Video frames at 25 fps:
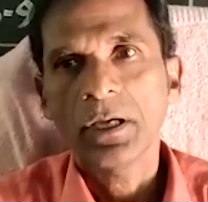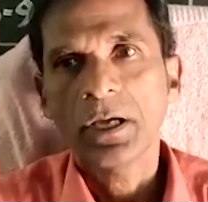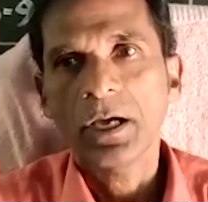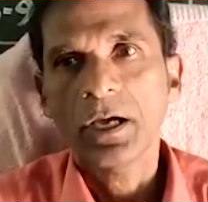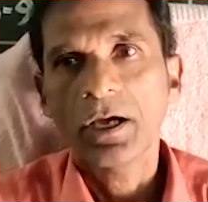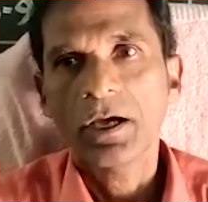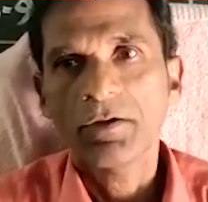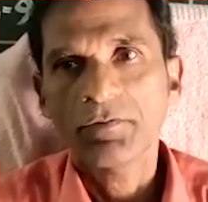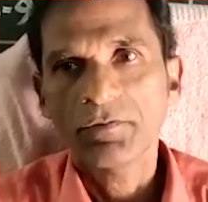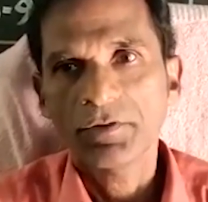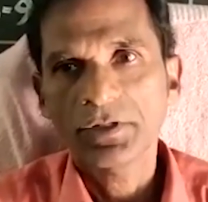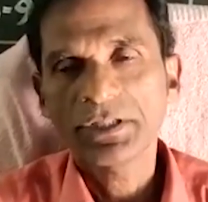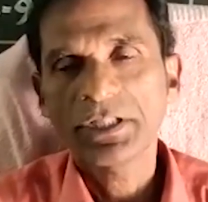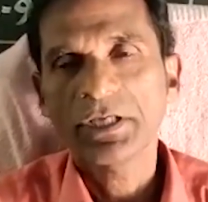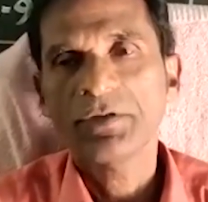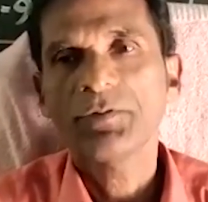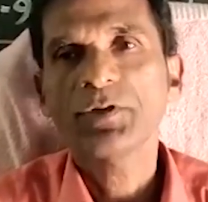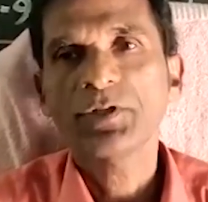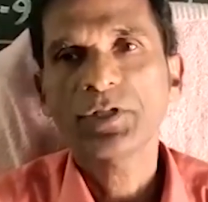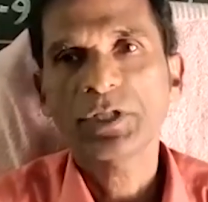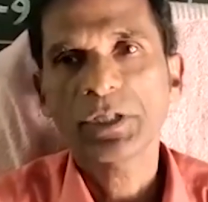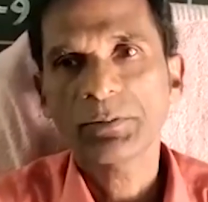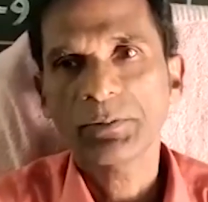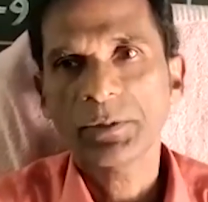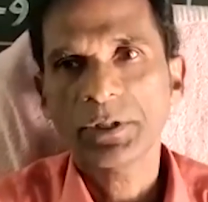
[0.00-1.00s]
ఆ విద్య
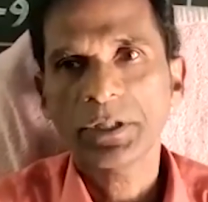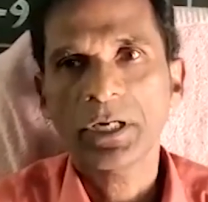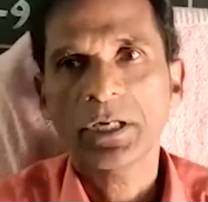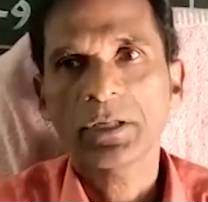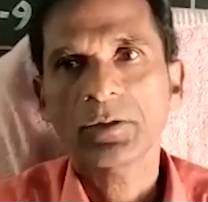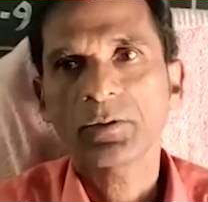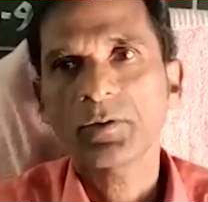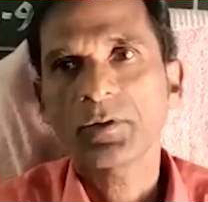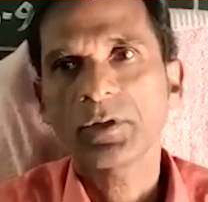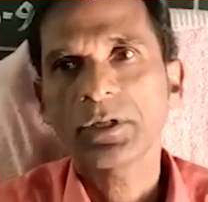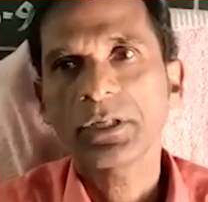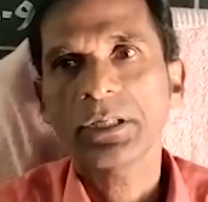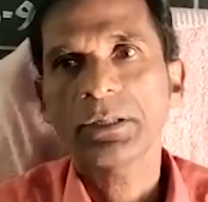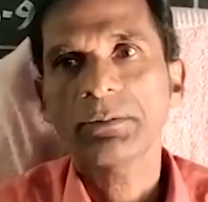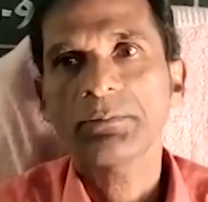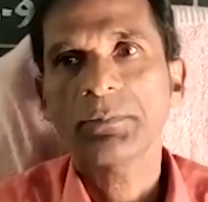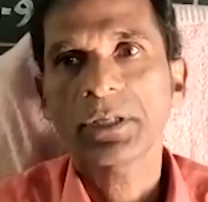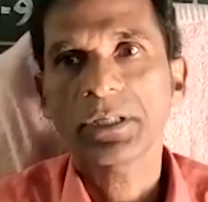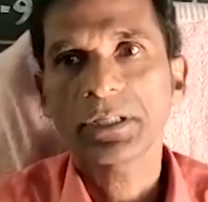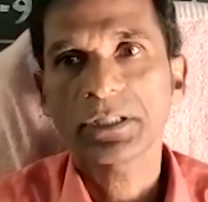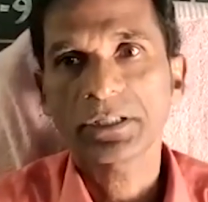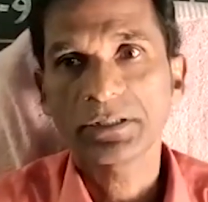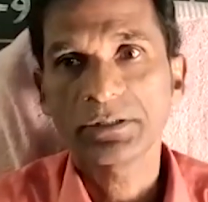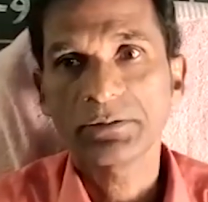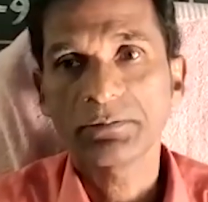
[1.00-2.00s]
విషయం నేను అనుకోండి
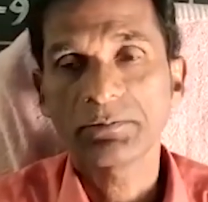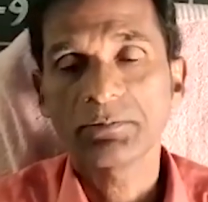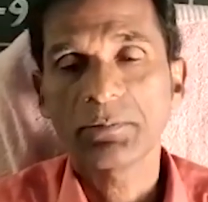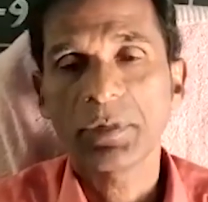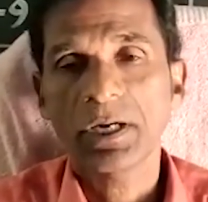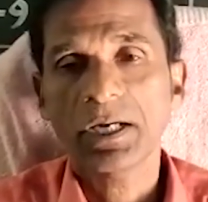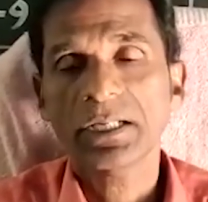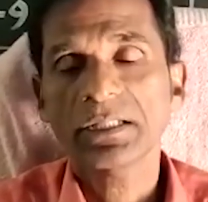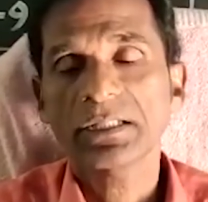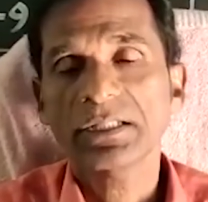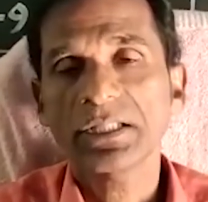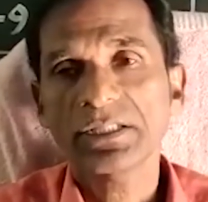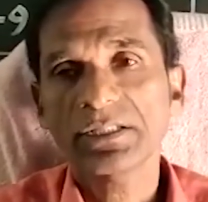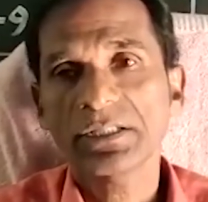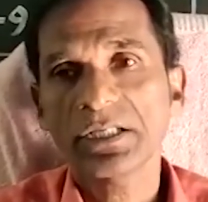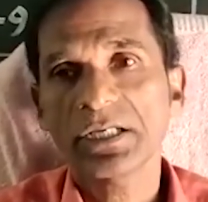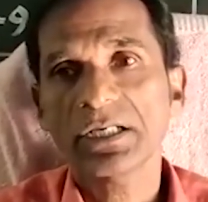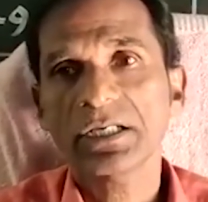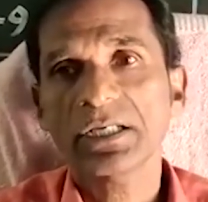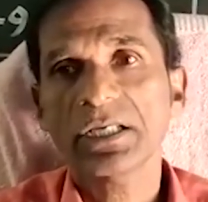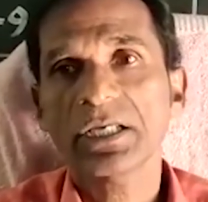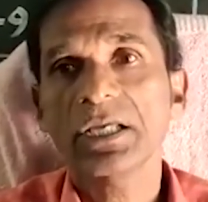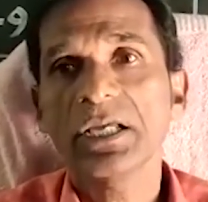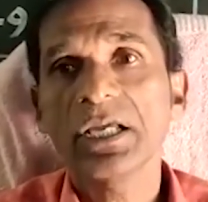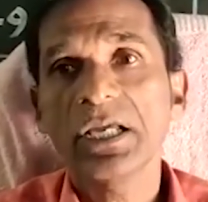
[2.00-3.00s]
మరి
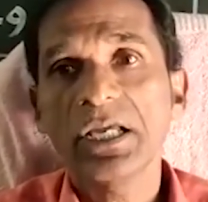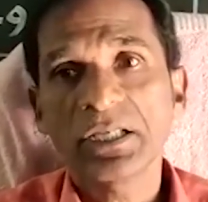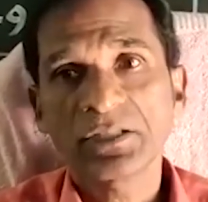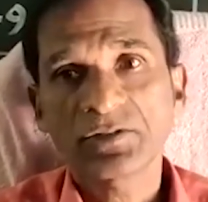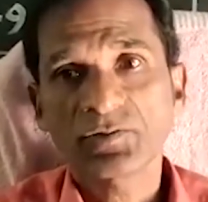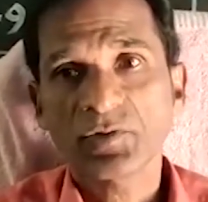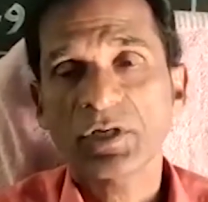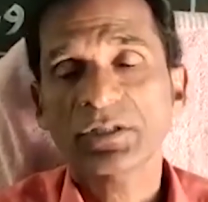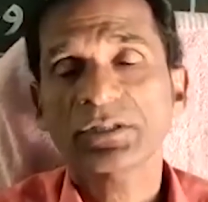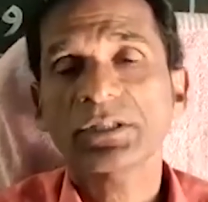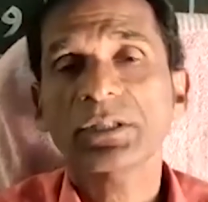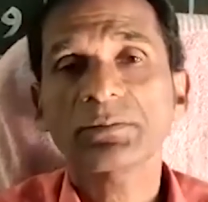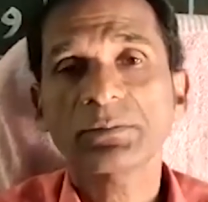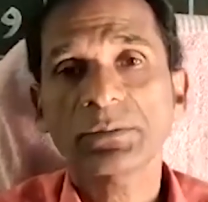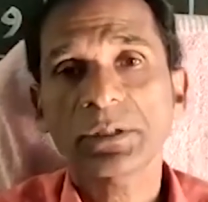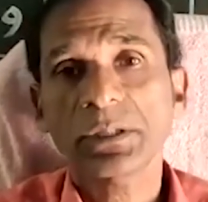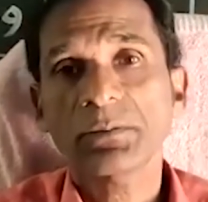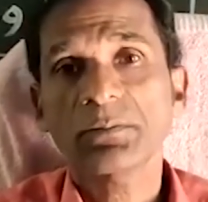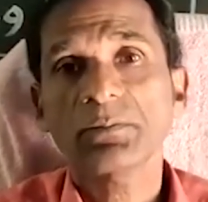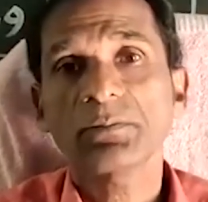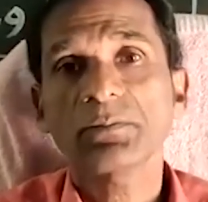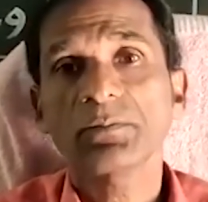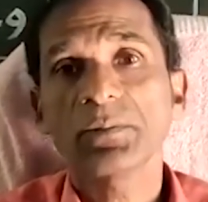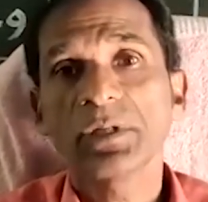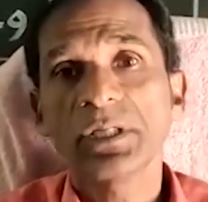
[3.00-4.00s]
భారతదేశానికి స్వాతంత్రం
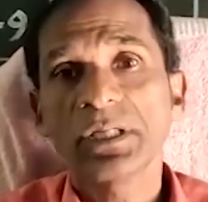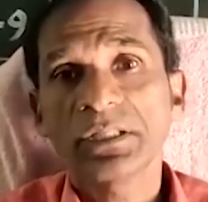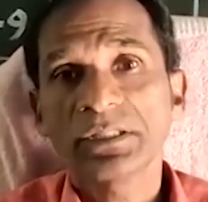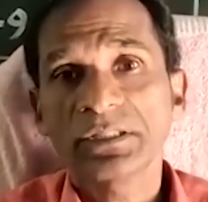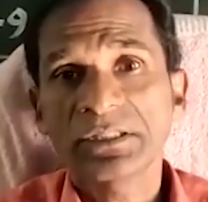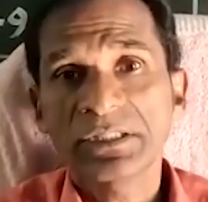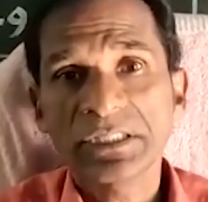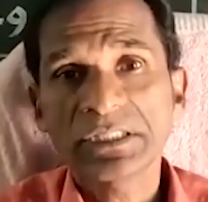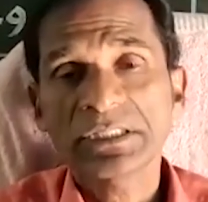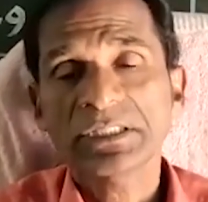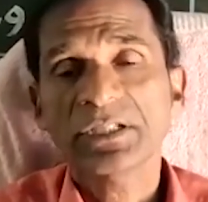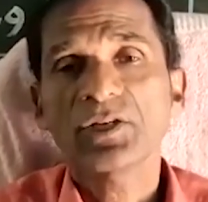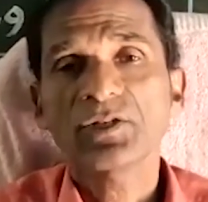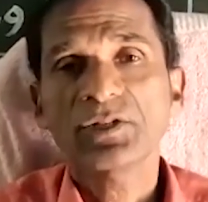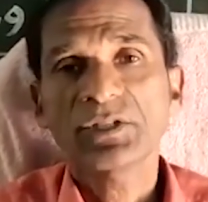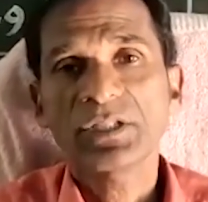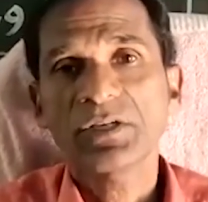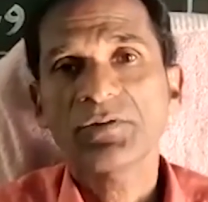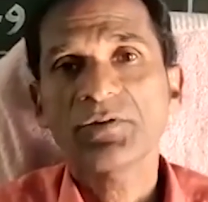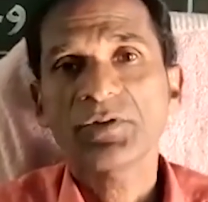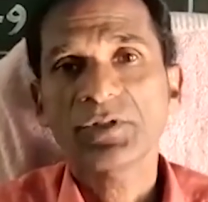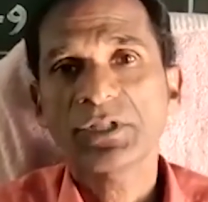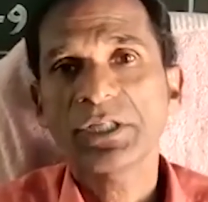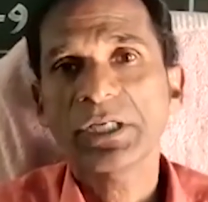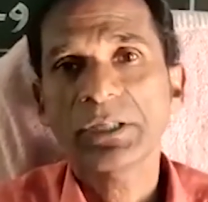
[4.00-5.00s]
తీసుకొచ్చే
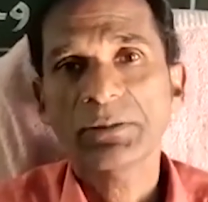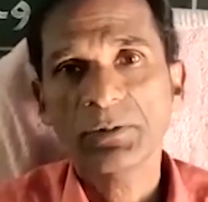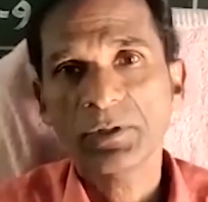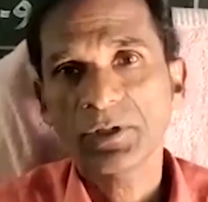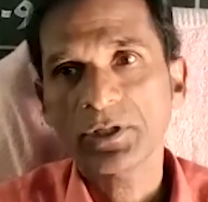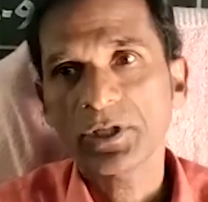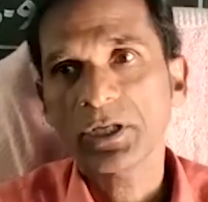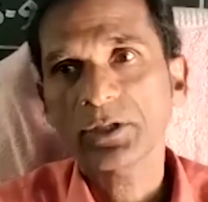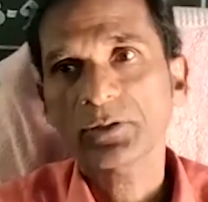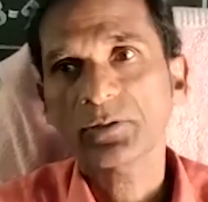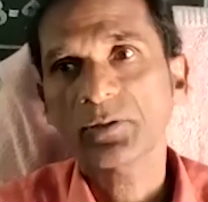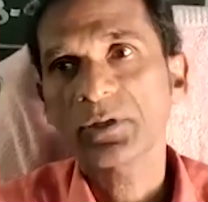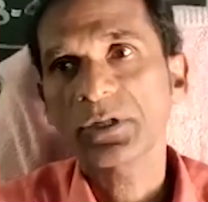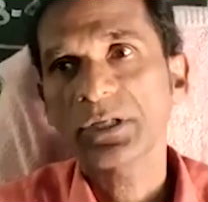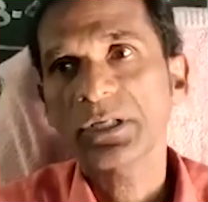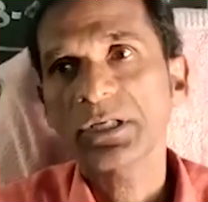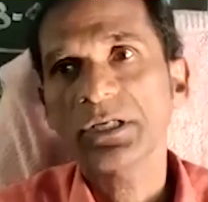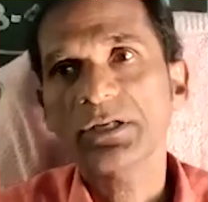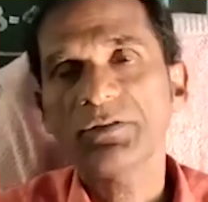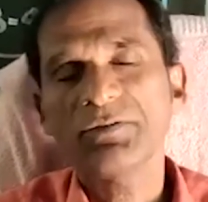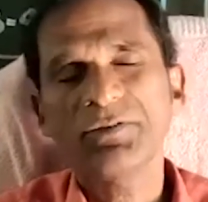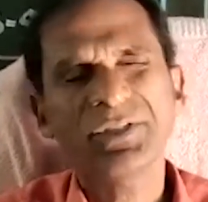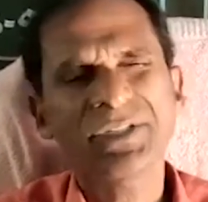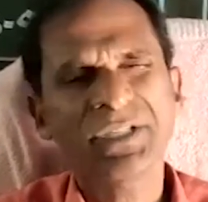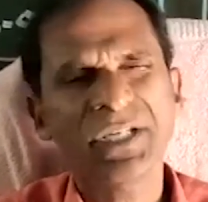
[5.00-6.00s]
విషయంలో అనుకోండి
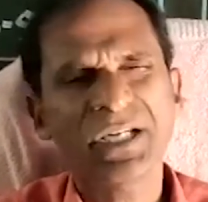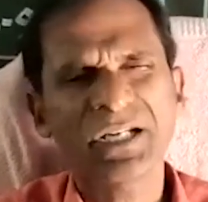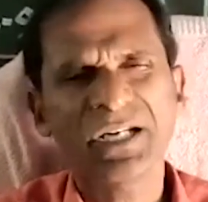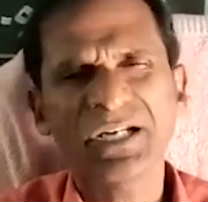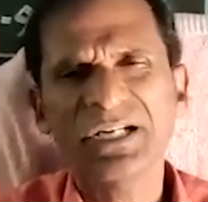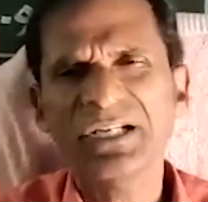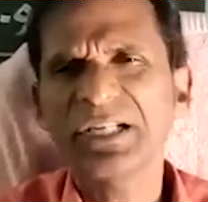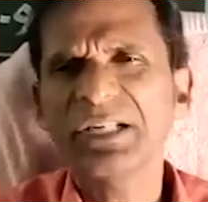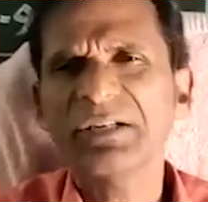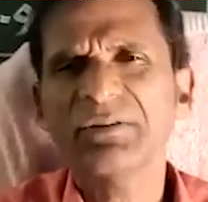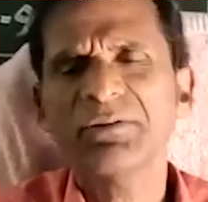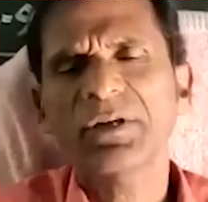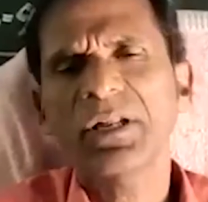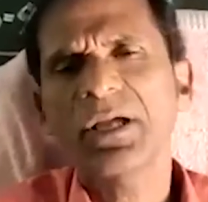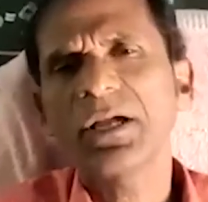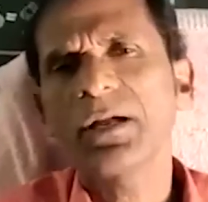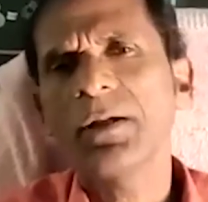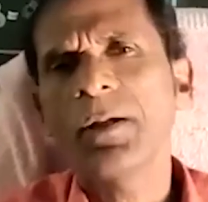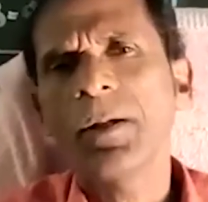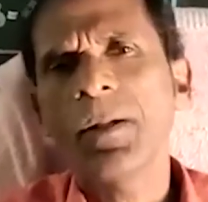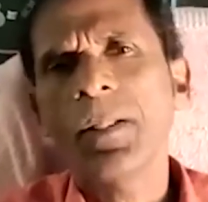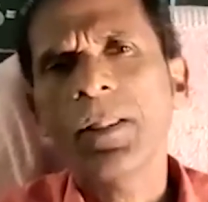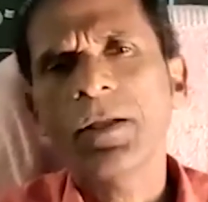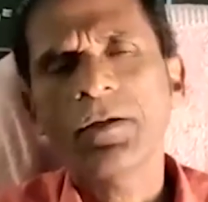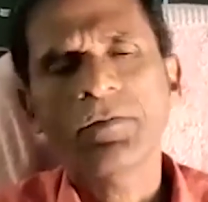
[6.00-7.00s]
ఈ విషయాలన్నీ కూడా
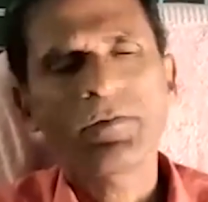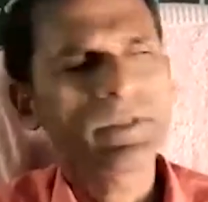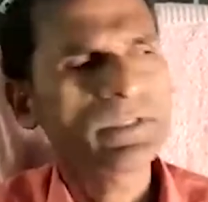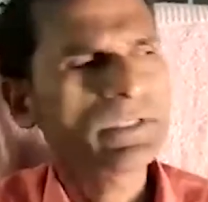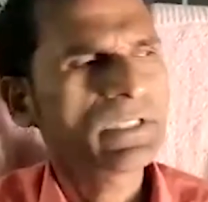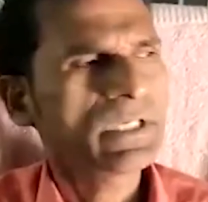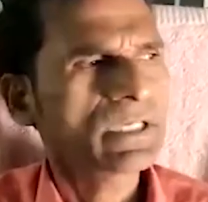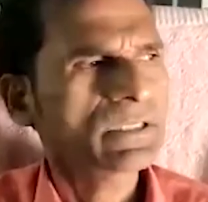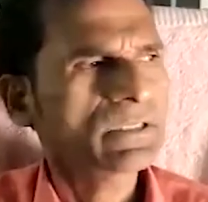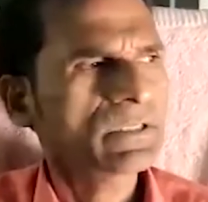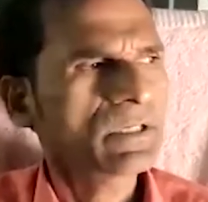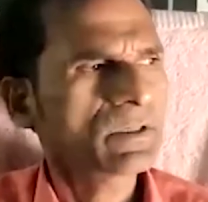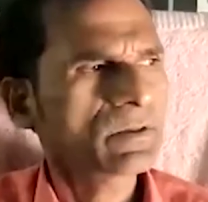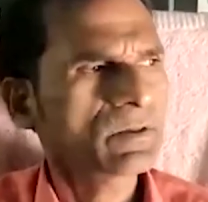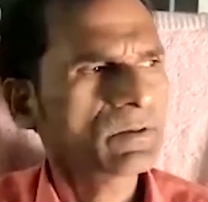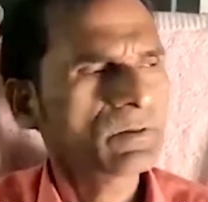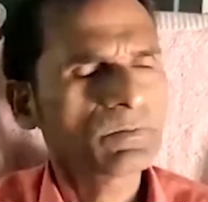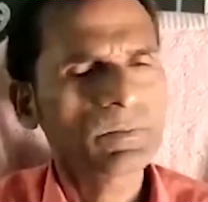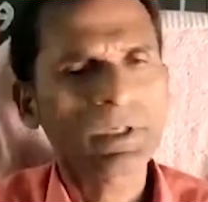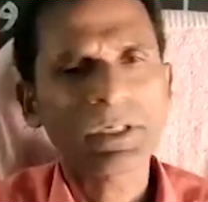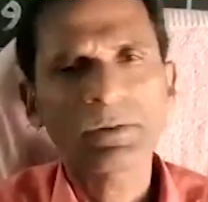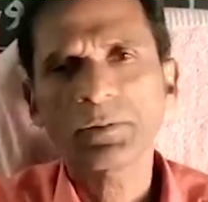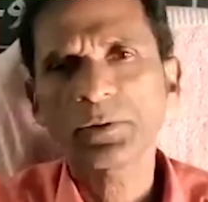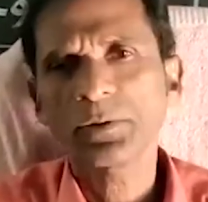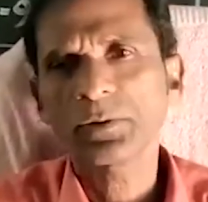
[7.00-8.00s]
విద్యార్థులకు
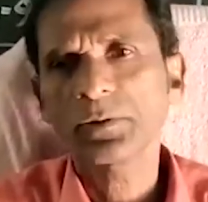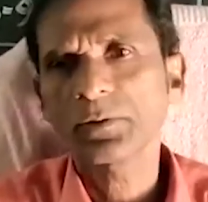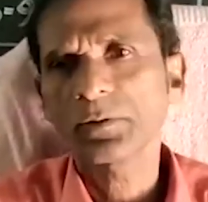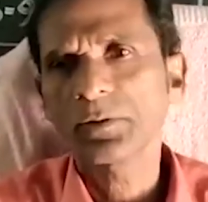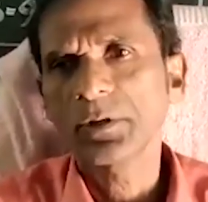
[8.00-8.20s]
మేము